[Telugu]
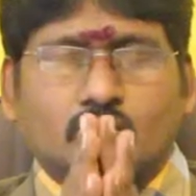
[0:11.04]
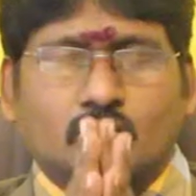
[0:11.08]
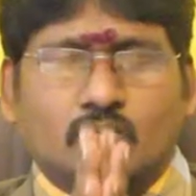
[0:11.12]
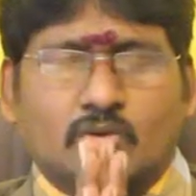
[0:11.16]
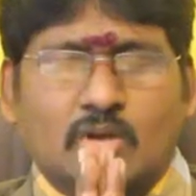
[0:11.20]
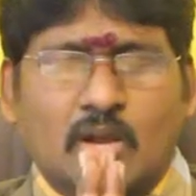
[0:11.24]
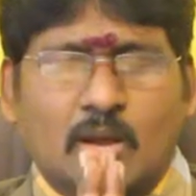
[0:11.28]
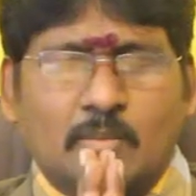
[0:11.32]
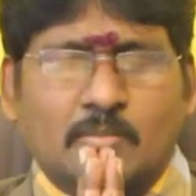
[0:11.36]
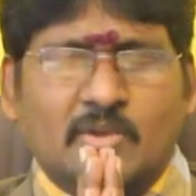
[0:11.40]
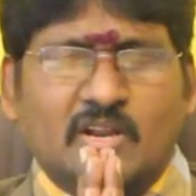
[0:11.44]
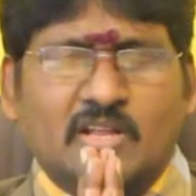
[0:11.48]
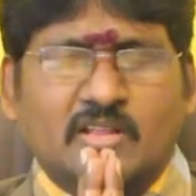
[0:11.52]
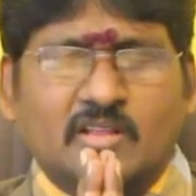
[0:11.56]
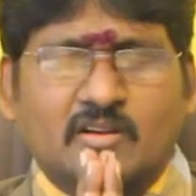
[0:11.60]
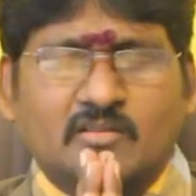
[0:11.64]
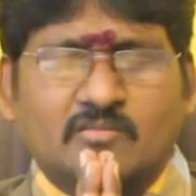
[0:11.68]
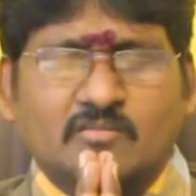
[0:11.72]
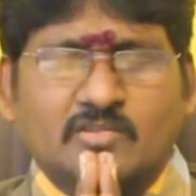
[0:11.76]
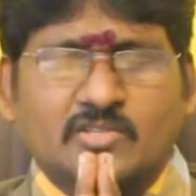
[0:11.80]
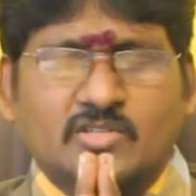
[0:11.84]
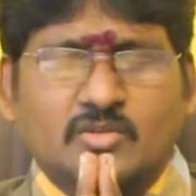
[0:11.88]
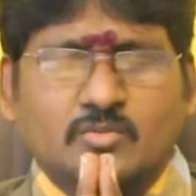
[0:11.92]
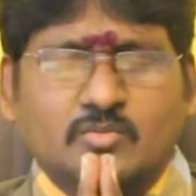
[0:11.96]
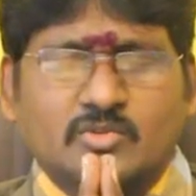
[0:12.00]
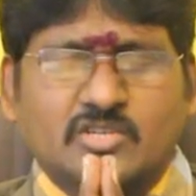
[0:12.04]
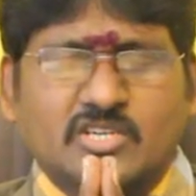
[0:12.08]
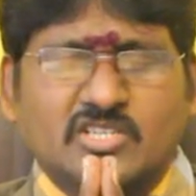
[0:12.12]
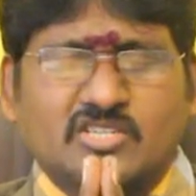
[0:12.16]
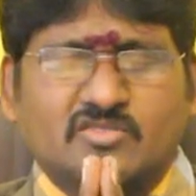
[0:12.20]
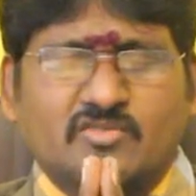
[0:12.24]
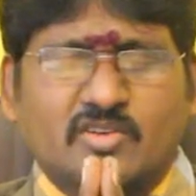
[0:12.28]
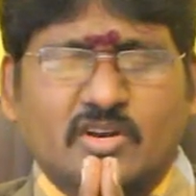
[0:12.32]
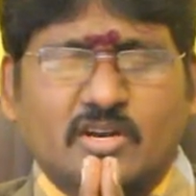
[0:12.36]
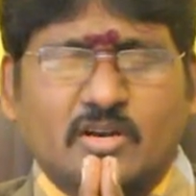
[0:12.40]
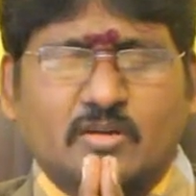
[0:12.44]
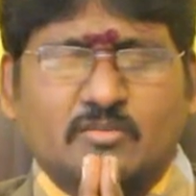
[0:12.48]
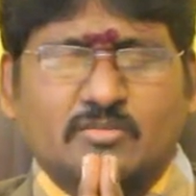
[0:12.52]
క్లాంబరధరం విష్ణు
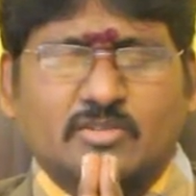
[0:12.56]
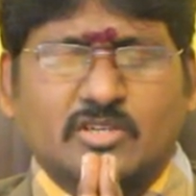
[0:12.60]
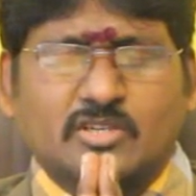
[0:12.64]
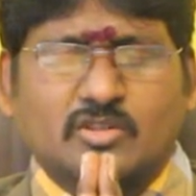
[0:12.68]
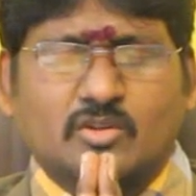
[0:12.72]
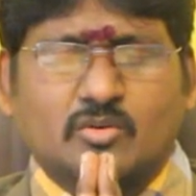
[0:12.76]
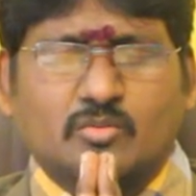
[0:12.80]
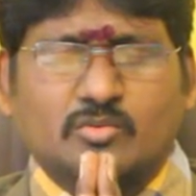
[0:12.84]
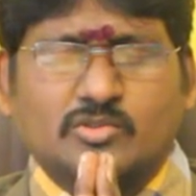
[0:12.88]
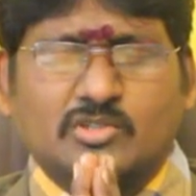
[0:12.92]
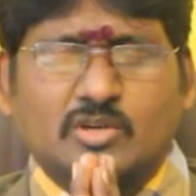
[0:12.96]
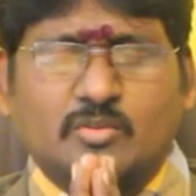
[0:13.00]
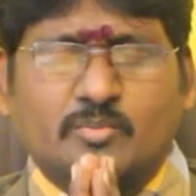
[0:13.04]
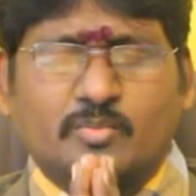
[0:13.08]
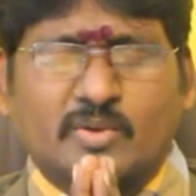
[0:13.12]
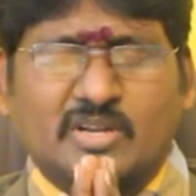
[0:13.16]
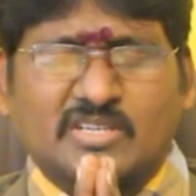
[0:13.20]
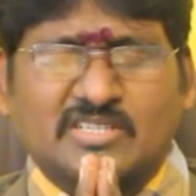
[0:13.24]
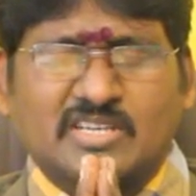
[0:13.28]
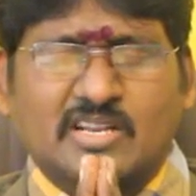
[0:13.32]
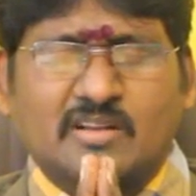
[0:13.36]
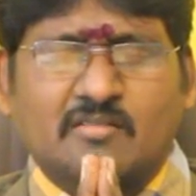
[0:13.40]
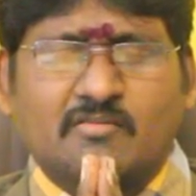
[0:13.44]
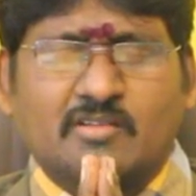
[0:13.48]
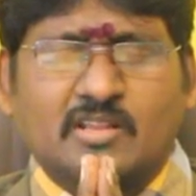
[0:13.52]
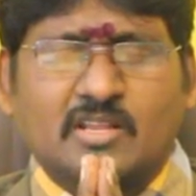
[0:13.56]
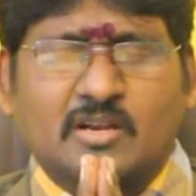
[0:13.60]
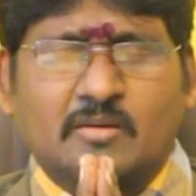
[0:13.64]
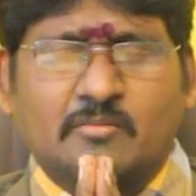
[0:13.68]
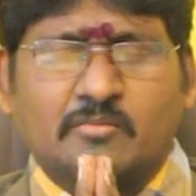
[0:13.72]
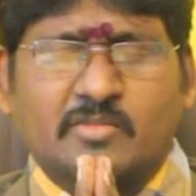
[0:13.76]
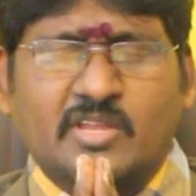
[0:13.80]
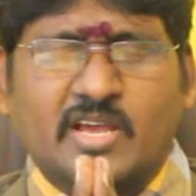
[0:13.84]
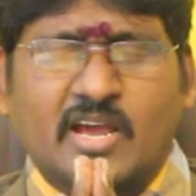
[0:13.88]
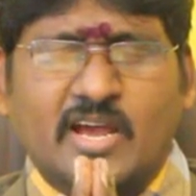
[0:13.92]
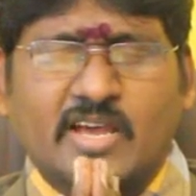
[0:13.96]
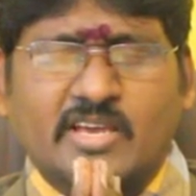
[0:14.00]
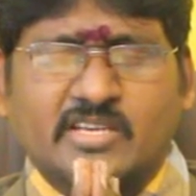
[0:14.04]
శశివర్ణం చతుర్భుజం వదనం
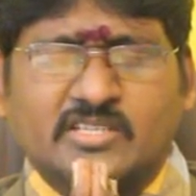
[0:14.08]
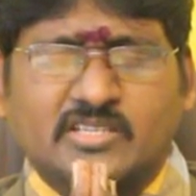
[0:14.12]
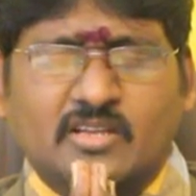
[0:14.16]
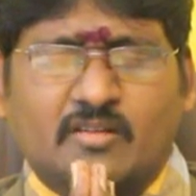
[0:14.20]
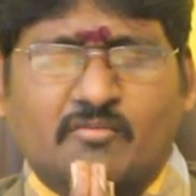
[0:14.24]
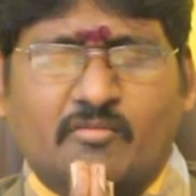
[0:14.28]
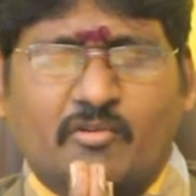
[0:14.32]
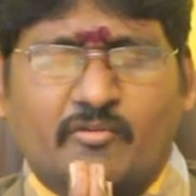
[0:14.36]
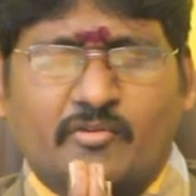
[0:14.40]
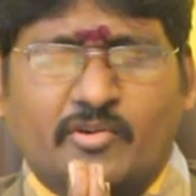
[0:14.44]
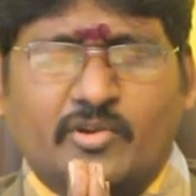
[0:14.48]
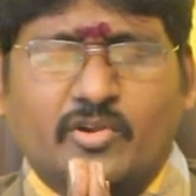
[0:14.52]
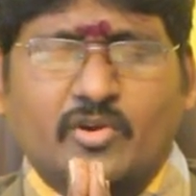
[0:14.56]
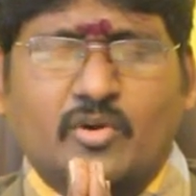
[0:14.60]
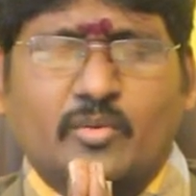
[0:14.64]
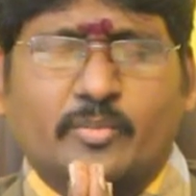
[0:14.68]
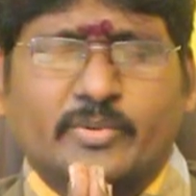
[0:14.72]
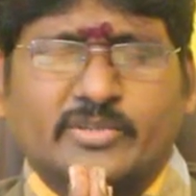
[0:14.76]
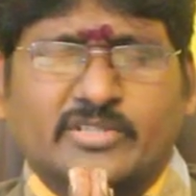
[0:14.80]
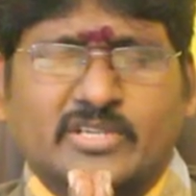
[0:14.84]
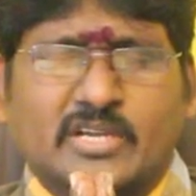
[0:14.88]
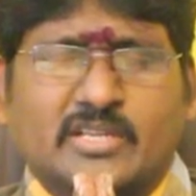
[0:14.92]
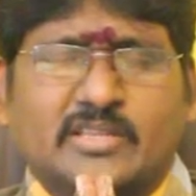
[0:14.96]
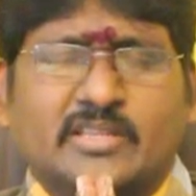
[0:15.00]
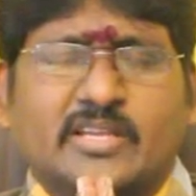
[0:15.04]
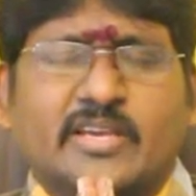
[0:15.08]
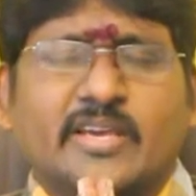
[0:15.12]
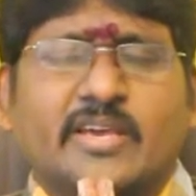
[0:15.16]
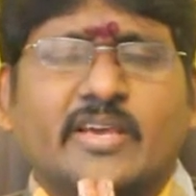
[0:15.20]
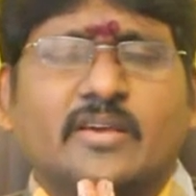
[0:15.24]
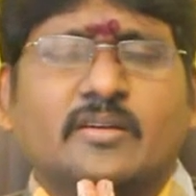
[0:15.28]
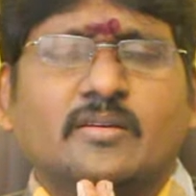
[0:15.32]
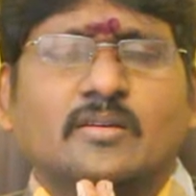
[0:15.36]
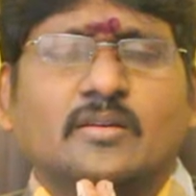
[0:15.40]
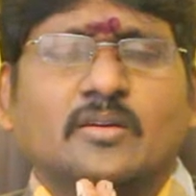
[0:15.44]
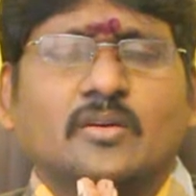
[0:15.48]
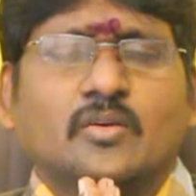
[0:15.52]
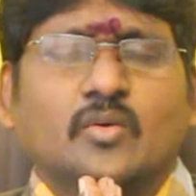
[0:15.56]
ధ్యాయ సర్వజ్ఞోపశాంతయే
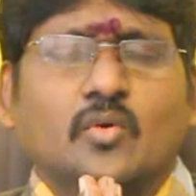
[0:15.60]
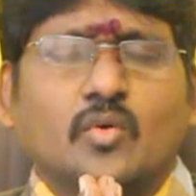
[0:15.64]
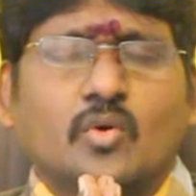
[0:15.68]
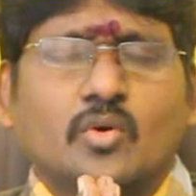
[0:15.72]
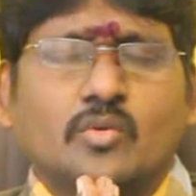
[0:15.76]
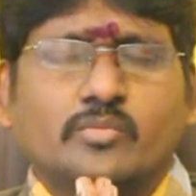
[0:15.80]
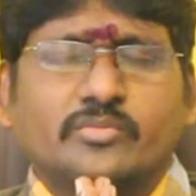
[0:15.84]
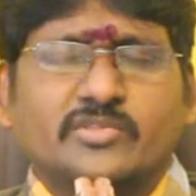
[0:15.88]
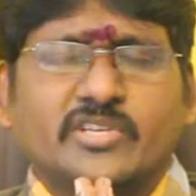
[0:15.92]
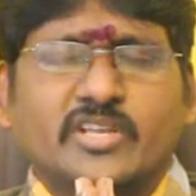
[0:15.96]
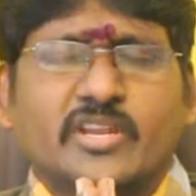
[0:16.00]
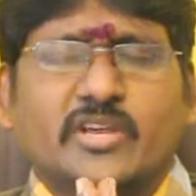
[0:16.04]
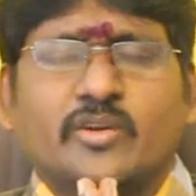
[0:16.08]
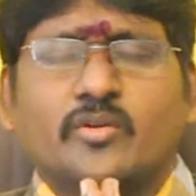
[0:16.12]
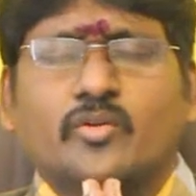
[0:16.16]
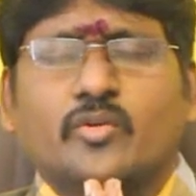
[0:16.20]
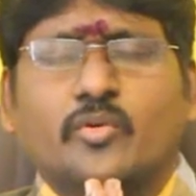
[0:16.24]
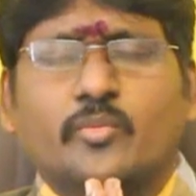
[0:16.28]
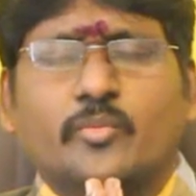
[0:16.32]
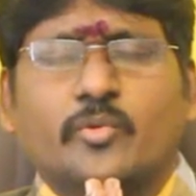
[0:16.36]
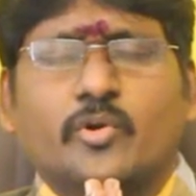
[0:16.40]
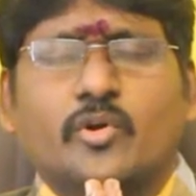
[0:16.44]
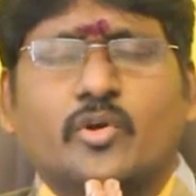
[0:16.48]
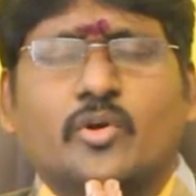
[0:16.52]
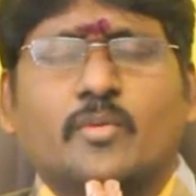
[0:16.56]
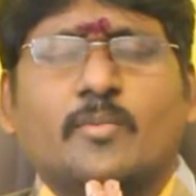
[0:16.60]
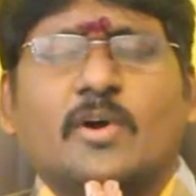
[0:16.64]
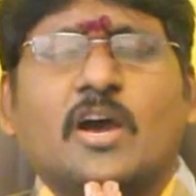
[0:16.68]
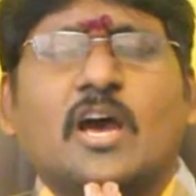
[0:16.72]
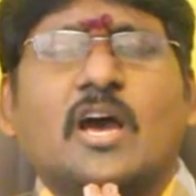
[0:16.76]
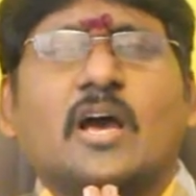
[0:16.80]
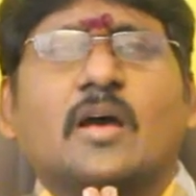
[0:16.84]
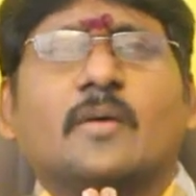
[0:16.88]
ఓం శ్రీ గురుభ్యో నమ